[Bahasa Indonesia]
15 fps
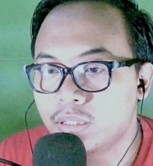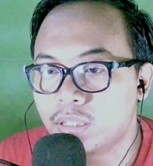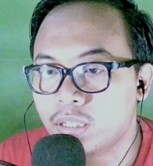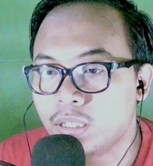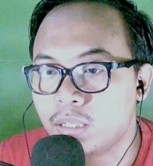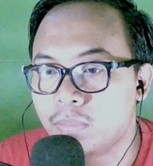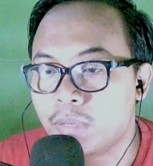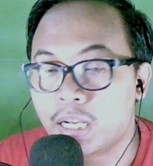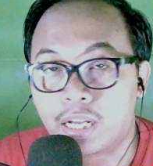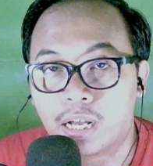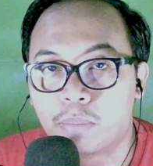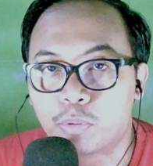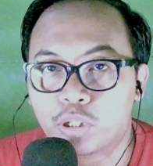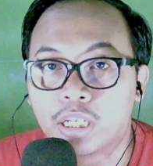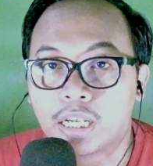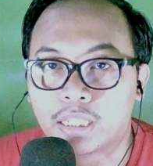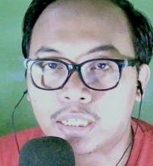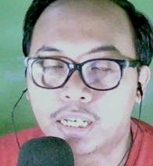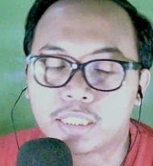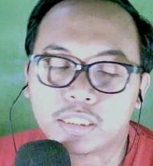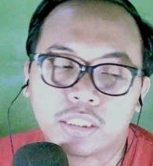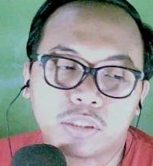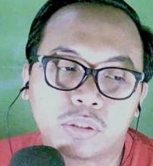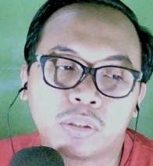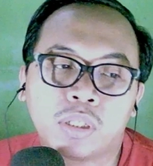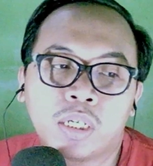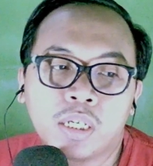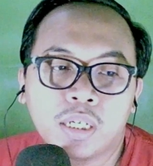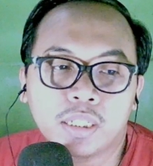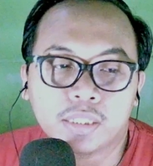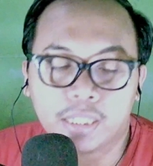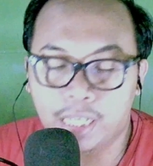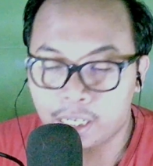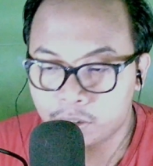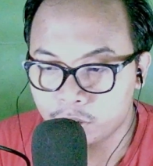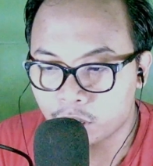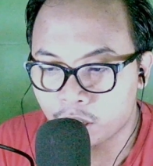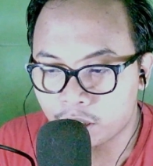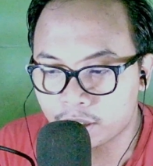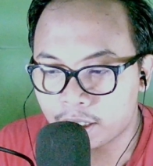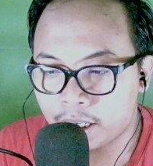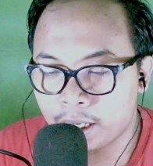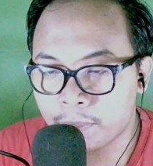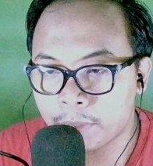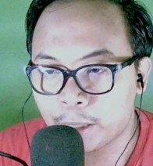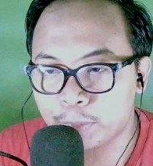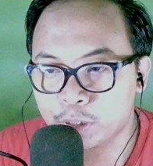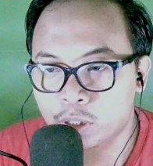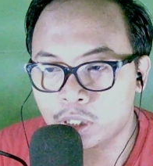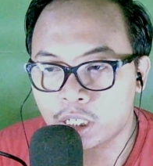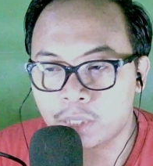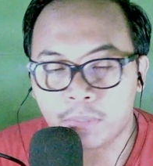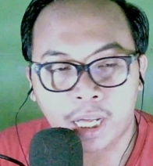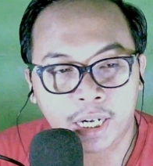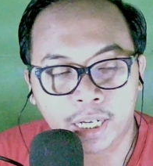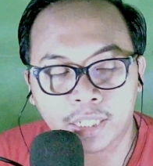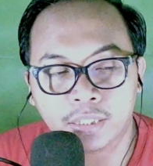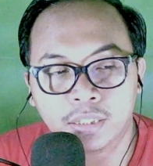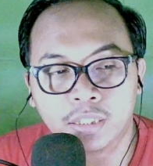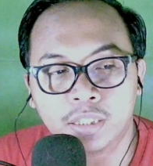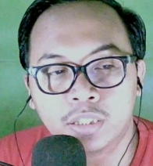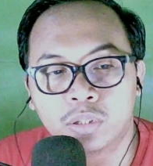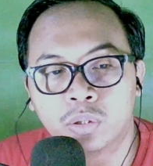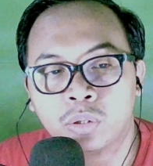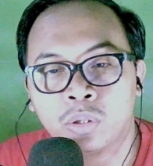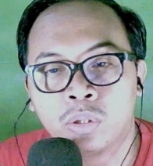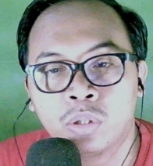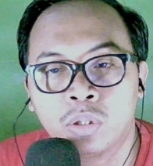um, upload agak telat. Jadi ya untuk um, episode kemarin itu